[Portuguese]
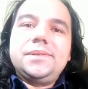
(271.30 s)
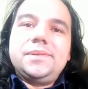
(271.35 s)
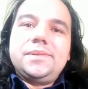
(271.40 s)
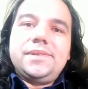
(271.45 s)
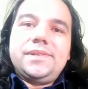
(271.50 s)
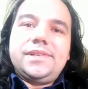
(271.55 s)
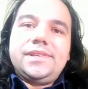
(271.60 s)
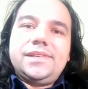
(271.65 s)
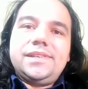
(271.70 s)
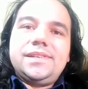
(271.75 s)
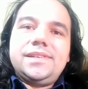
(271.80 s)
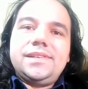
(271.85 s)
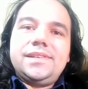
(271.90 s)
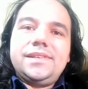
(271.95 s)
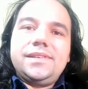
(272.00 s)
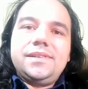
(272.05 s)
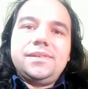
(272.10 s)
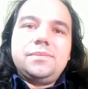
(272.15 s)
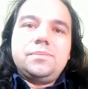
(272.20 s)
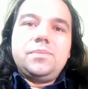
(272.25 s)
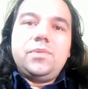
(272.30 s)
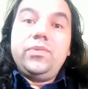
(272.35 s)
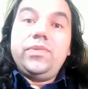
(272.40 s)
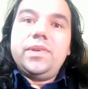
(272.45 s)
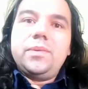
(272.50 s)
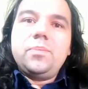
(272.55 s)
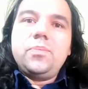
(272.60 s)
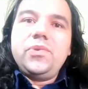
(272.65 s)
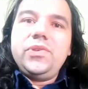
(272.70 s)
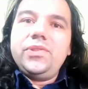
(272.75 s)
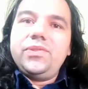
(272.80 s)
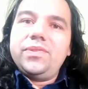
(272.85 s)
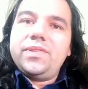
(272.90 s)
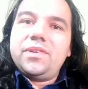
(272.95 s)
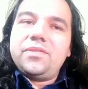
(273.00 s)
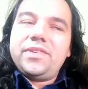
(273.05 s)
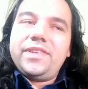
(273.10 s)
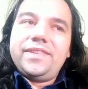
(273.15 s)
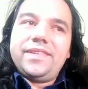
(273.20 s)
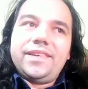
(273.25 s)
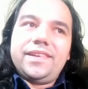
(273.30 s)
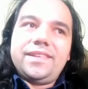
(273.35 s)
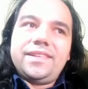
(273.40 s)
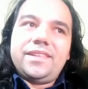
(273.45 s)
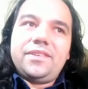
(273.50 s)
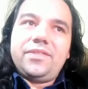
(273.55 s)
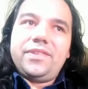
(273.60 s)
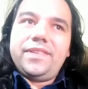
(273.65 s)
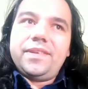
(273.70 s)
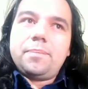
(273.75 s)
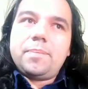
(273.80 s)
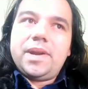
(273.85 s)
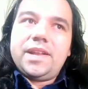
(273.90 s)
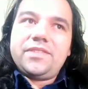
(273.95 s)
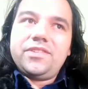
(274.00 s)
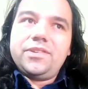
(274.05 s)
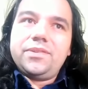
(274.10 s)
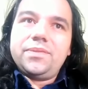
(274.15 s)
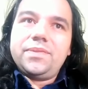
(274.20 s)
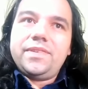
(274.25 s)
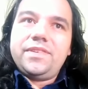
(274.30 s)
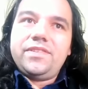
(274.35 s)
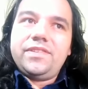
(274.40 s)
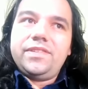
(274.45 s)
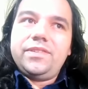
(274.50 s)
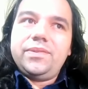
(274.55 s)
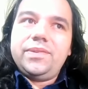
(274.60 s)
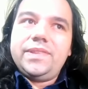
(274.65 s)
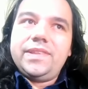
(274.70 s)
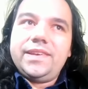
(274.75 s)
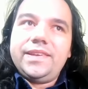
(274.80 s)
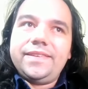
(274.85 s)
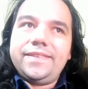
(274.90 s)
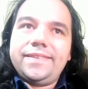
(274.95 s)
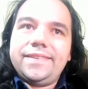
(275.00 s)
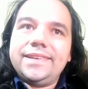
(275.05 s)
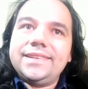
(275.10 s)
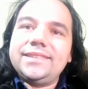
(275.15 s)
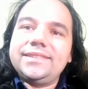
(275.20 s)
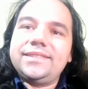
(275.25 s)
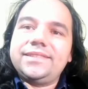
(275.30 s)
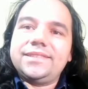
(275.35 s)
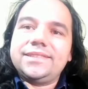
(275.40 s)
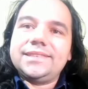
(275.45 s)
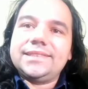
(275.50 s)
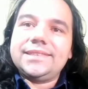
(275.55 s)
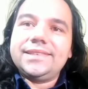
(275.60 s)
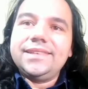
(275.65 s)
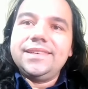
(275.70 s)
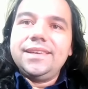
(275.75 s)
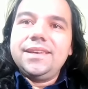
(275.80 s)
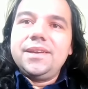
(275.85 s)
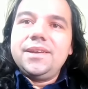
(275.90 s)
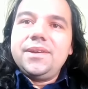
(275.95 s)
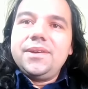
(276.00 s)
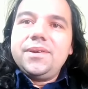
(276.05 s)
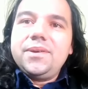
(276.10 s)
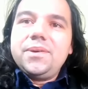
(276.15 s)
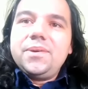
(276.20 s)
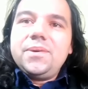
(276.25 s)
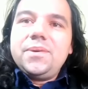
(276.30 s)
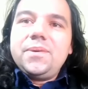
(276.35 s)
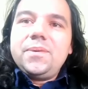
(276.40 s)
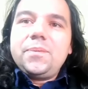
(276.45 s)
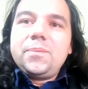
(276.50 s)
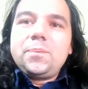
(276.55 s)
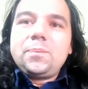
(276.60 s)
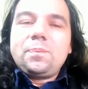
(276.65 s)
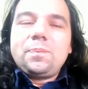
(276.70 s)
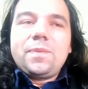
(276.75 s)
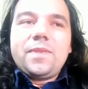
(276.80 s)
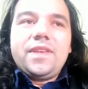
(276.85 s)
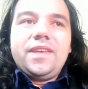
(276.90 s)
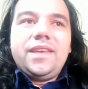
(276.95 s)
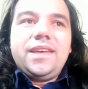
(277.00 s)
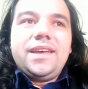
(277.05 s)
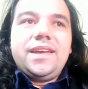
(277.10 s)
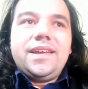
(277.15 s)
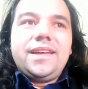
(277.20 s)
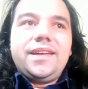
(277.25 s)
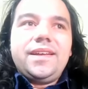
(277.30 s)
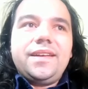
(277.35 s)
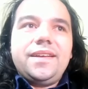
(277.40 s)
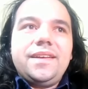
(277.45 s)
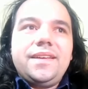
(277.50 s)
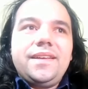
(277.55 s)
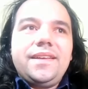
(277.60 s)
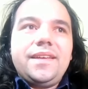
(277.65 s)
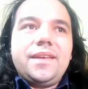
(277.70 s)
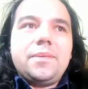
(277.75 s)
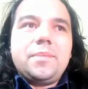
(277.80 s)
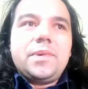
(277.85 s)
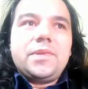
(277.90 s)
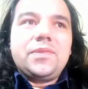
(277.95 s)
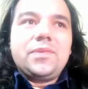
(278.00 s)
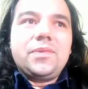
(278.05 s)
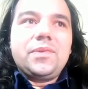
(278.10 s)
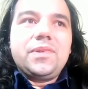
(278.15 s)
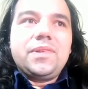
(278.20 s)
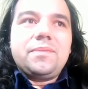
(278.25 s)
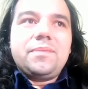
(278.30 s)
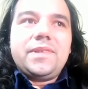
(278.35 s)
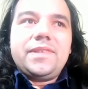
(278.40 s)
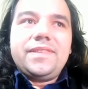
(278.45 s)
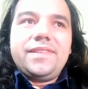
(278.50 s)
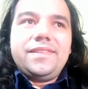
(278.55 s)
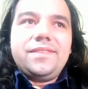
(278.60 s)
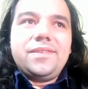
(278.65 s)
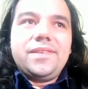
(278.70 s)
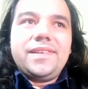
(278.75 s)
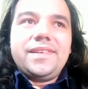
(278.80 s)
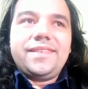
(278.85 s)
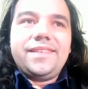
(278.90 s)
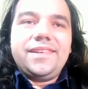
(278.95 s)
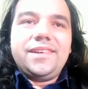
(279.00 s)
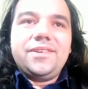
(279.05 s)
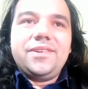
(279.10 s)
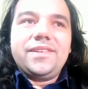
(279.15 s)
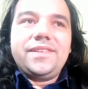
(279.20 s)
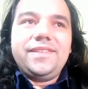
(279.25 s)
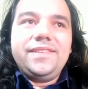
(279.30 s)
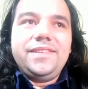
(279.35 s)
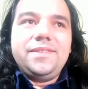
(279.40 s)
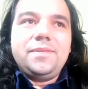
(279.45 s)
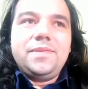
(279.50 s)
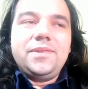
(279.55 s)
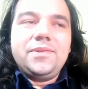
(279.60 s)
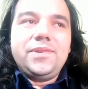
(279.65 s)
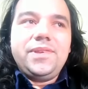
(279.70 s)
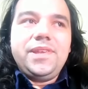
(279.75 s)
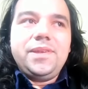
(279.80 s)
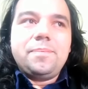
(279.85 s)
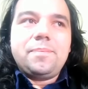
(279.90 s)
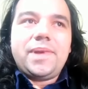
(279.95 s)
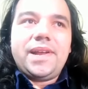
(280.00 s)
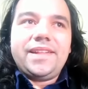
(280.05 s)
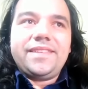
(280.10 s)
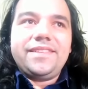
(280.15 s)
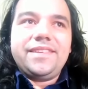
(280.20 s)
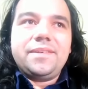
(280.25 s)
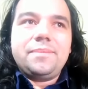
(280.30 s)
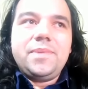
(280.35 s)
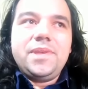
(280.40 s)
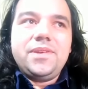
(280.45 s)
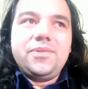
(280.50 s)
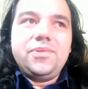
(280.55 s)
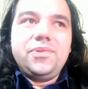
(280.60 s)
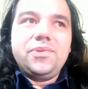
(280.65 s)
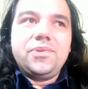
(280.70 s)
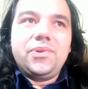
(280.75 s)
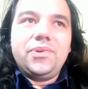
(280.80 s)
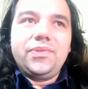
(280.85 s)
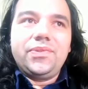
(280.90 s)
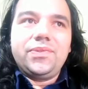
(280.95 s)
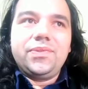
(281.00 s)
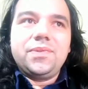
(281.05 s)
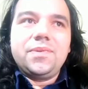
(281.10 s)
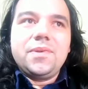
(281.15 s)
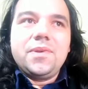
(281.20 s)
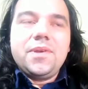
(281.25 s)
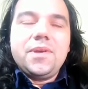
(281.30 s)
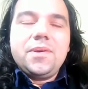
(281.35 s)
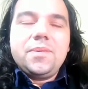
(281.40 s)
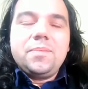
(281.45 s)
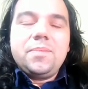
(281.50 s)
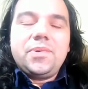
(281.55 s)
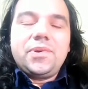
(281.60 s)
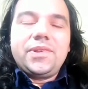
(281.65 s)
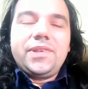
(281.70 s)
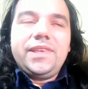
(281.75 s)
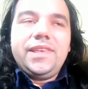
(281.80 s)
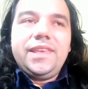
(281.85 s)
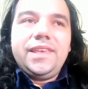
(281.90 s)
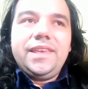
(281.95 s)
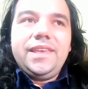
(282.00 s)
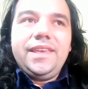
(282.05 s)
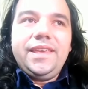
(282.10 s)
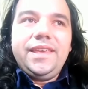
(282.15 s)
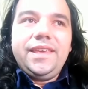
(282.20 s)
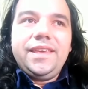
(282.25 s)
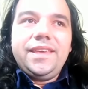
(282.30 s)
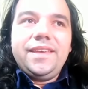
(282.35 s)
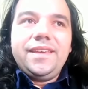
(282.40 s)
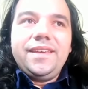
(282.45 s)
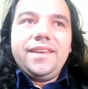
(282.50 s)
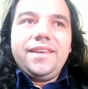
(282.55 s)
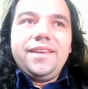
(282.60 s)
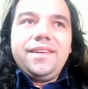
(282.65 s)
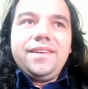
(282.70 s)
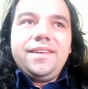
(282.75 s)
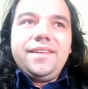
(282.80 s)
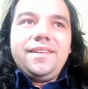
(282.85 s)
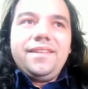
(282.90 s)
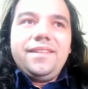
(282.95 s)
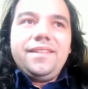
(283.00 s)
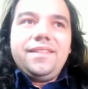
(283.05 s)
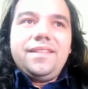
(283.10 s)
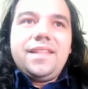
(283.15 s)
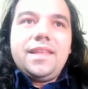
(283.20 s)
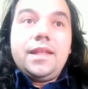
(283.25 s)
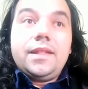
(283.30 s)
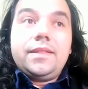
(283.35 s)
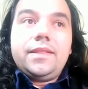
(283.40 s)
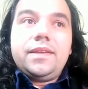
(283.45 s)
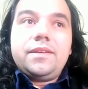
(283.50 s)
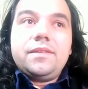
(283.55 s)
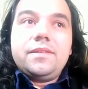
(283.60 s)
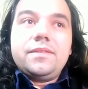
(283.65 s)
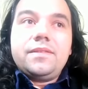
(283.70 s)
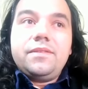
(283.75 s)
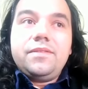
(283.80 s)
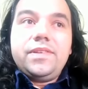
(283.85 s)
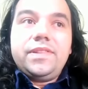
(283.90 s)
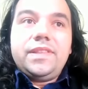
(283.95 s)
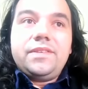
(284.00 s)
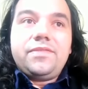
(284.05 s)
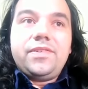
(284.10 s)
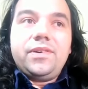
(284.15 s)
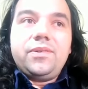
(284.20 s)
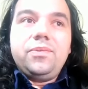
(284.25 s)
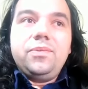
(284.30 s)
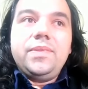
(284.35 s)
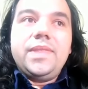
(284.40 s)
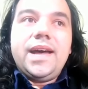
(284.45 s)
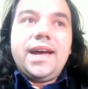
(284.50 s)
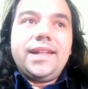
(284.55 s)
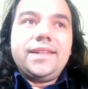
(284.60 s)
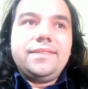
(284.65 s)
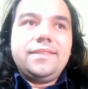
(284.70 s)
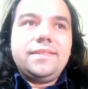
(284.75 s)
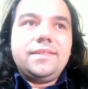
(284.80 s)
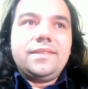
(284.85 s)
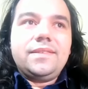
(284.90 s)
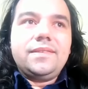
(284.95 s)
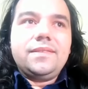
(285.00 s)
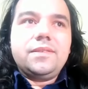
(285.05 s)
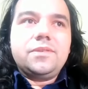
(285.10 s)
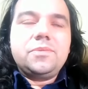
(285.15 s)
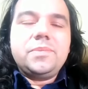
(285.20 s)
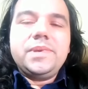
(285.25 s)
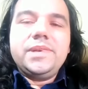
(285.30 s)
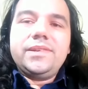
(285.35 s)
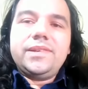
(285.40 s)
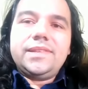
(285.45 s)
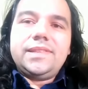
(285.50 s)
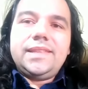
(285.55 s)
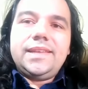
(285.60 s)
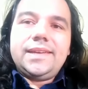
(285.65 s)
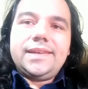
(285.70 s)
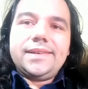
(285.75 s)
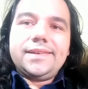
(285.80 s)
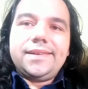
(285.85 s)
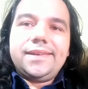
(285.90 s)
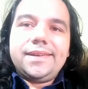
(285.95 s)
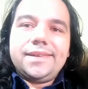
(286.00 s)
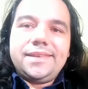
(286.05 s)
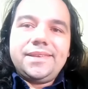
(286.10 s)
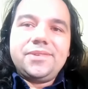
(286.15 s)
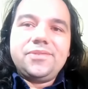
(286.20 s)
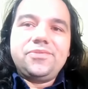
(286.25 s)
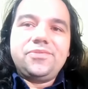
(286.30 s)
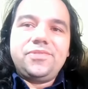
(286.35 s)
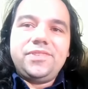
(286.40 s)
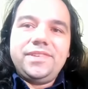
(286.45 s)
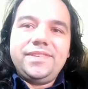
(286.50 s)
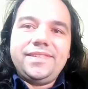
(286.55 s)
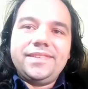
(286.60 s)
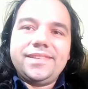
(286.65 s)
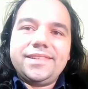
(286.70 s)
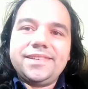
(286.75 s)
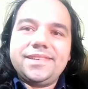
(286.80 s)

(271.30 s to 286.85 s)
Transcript: É, usa muito, talvez a, talvez a prática não seja tão interessante, né? É, é mas é mas isso, esse negócio de teoria e prática é bem curioso, porque tem até, teve até faculdades, se eu não me engano, até a, a que eu fiz, né?